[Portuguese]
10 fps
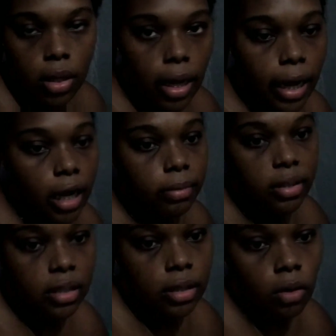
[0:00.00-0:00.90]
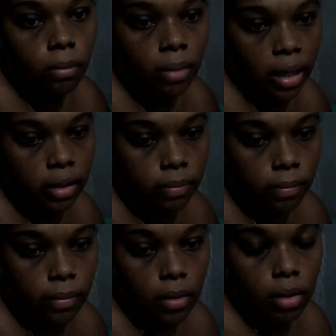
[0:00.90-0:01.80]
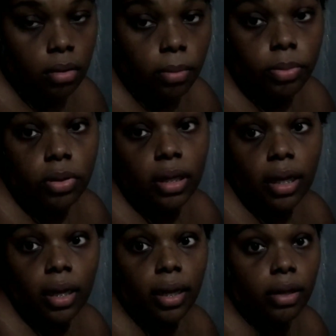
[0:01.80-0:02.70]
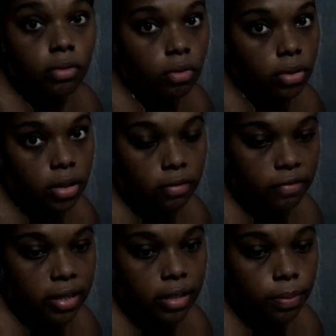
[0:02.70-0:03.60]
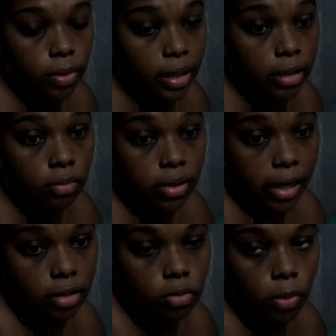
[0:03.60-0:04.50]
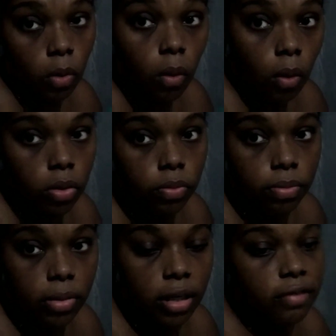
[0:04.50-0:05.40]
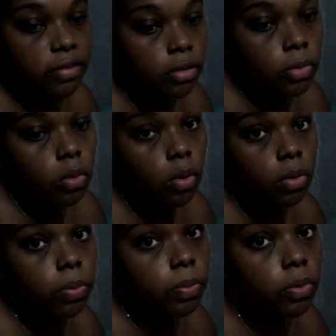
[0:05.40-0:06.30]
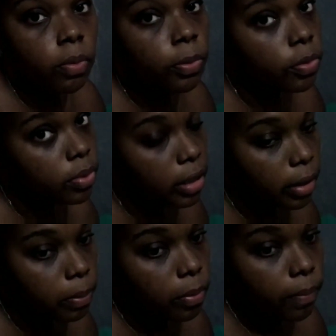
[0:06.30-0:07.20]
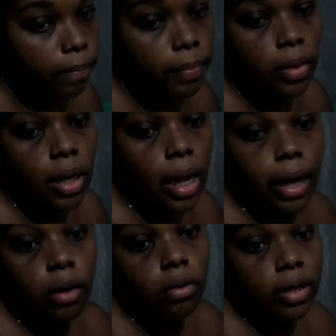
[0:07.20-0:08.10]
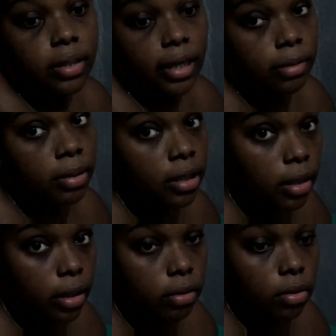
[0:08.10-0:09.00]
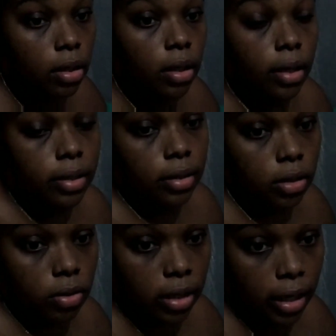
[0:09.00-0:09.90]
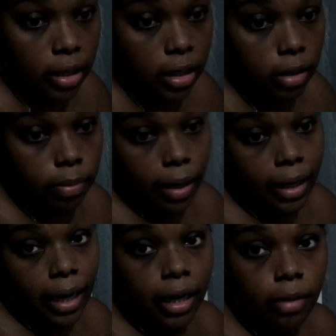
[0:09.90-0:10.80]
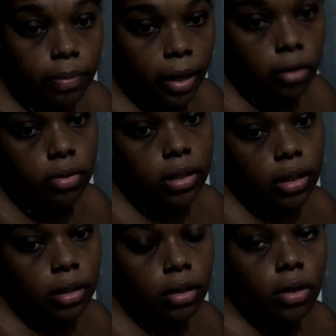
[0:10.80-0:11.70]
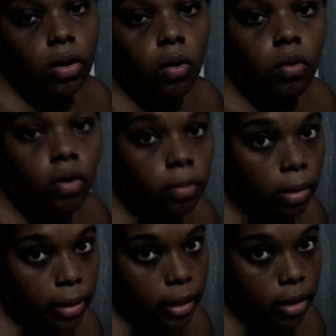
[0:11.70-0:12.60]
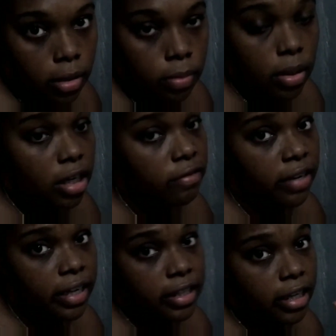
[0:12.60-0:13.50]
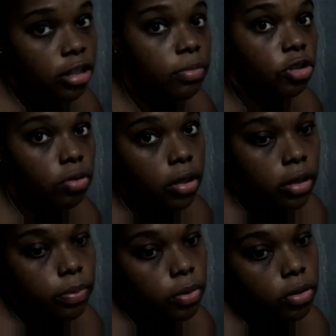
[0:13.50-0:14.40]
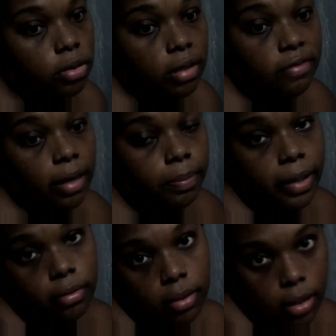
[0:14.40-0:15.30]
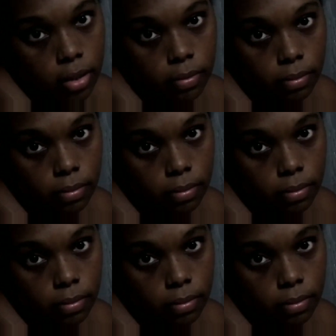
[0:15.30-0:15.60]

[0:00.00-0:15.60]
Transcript: a cama tá desarrumada, porque eu não consigo fazer porque ele não saiu do meu colo. Ele ficou no meu colo por muito tempo. Agora ele tá ali brincando. Se eu sair daqui para ir lá limpar a cozinha ou arrumar minha cama, ele vai atrás de mim chorando, porque eu tenho que ficar perto dele.